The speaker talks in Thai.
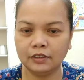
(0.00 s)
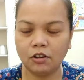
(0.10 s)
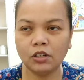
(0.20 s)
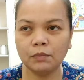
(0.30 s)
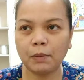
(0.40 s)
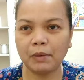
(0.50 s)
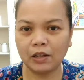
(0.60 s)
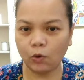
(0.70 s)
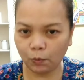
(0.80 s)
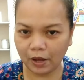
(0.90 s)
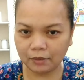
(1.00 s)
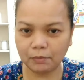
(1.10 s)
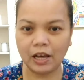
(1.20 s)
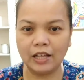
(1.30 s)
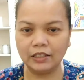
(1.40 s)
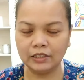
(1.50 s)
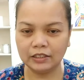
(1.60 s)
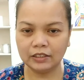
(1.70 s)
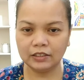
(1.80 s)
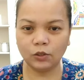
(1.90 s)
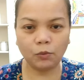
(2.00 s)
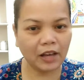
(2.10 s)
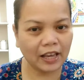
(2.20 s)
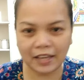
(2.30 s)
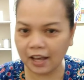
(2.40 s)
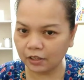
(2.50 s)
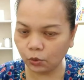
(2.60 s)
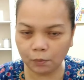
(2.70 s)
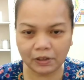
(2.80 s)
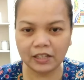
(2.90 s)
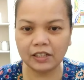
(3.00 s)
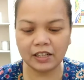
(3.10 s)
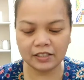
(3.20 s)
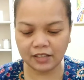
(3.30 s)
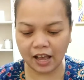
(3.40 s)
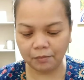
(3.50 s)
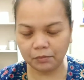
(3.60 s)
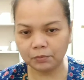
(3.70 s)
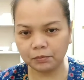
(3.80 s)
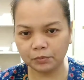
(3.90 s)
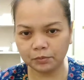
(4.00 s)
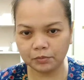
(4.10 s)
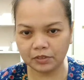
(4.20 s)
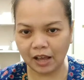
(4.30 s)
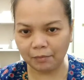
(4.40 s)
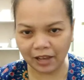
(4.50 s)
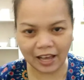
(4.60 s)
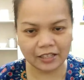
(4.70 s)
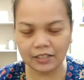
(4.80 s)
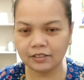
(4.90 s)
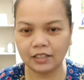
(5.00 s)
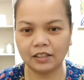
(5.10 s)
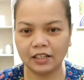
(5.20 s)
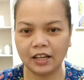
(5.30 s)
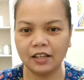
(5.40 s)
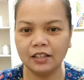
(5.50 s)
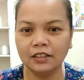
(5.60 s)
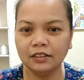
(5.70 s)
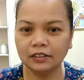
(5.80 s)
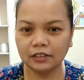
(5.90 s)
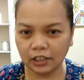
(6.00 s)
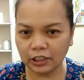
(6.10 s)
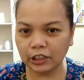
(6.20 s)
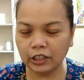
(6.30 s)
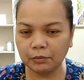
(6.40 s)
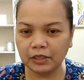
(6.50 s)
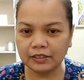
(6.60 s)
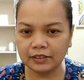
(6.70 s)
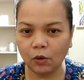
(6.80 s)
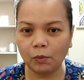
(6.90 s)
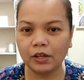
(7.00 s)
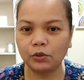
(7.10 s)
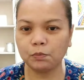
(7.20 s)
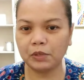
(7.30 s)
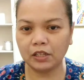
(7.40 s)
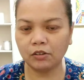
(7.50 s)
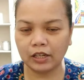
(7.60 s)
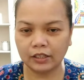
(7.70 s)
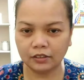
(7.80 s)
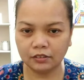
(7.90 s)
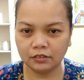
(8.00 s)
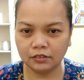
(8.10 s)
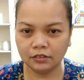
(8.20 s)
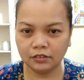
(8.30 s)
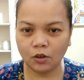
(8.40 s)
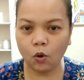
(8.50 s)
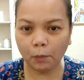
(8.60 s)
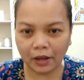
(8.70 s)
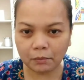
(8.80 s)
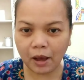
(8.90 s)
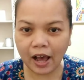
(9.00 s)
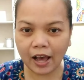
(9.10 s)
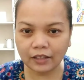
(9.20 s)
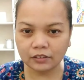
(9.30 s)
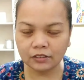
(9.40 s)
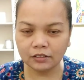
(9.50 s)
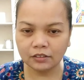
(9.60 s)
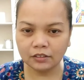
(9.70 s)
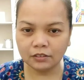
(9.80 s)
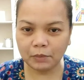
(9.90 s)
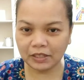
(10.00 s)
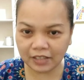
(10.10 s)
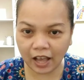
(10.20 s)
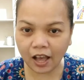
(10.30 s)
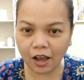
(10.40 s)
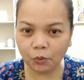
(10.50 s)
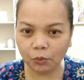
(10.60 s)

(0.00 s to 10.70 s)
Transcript: ก็คือประมาณหกพันบาท ลงค่ายารวมอะไรเลยนะสามสามงานนี้เสร็จเลยนะ ก็คือหนึ่งหมื่นสองพันรูปีเท่านั้นหกพันบาท แม่เจ้า